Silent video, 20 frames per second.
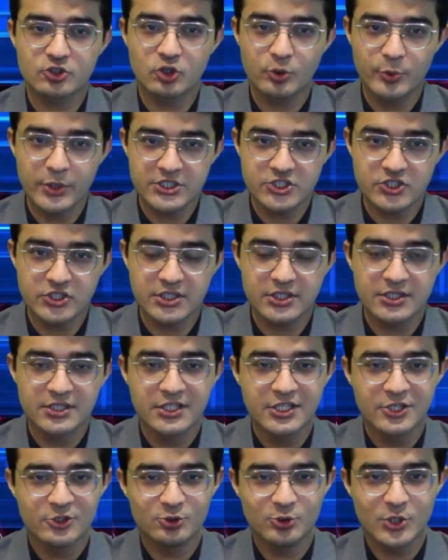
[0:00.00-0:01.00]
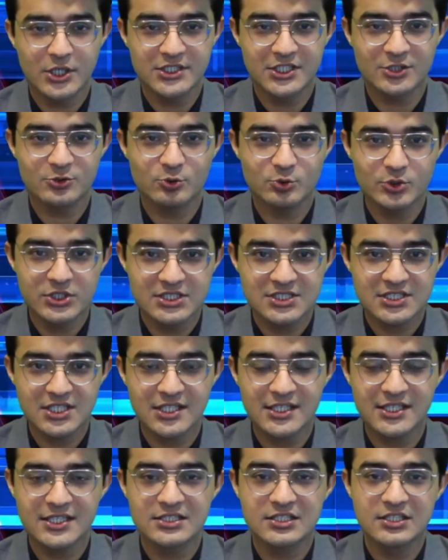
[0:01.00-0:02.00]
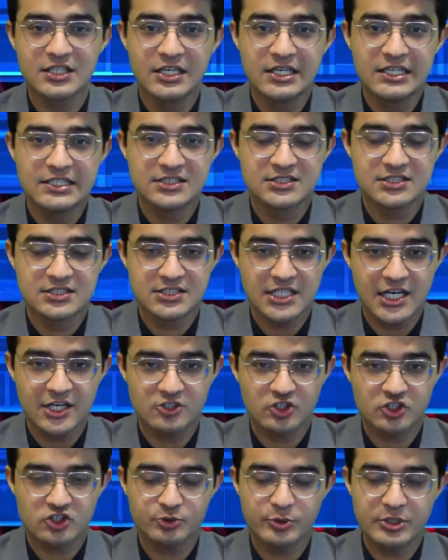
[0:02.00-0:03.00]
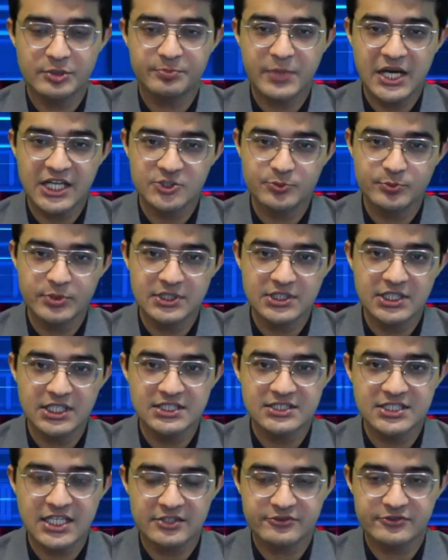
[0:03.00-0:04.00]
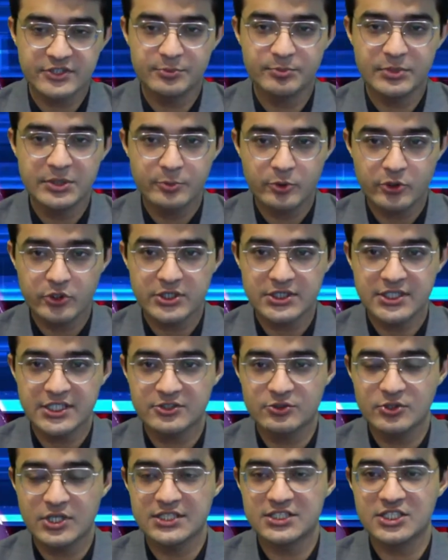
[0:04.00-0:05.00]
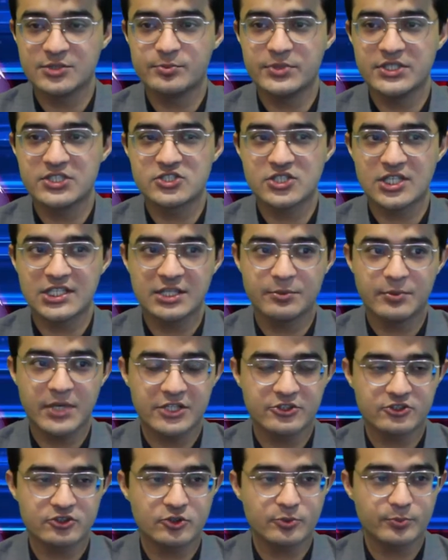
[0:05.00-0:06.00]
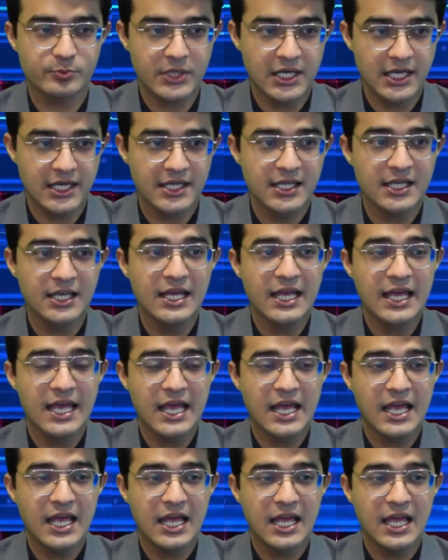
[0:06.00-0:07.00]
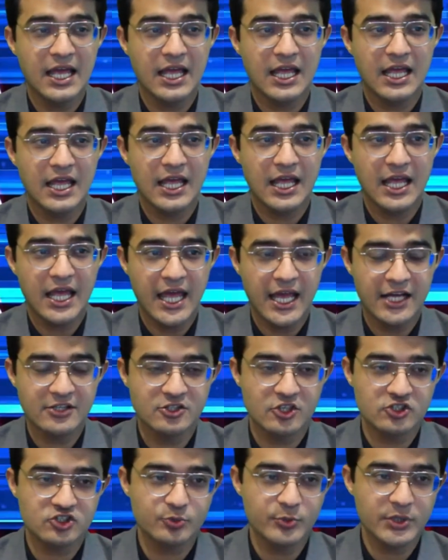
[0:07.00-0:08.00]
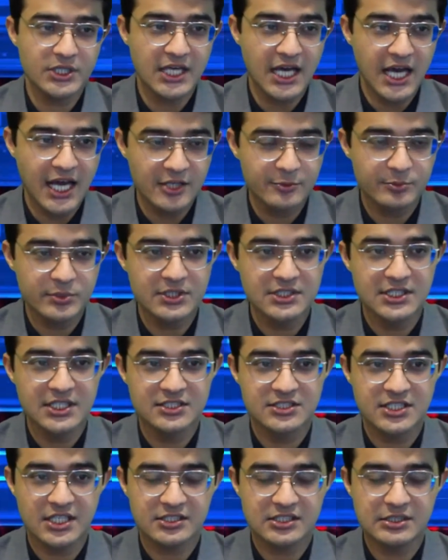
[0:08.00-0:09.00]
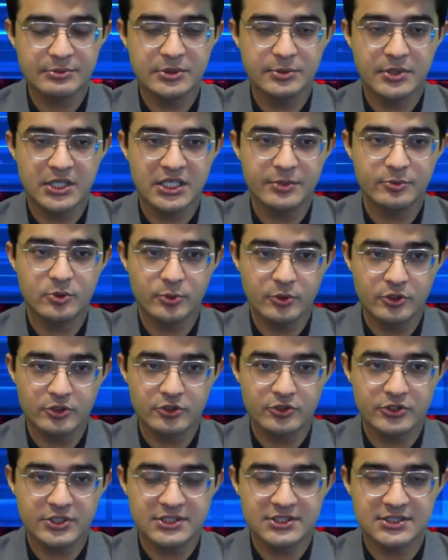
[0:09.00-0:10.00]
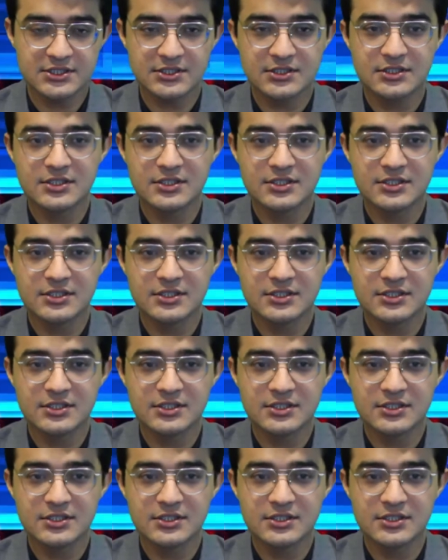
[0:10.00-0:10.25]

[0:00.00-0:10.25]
কমেছে দু সালে চার দশমিক পাঁচ বিলিয়ন যাত্রীর বিপরীতে দুই সালে মাত্র প্রায় এক দশমিক আট বিলিয়ন যাত্রী বিমানে ভ্রমণ করেছে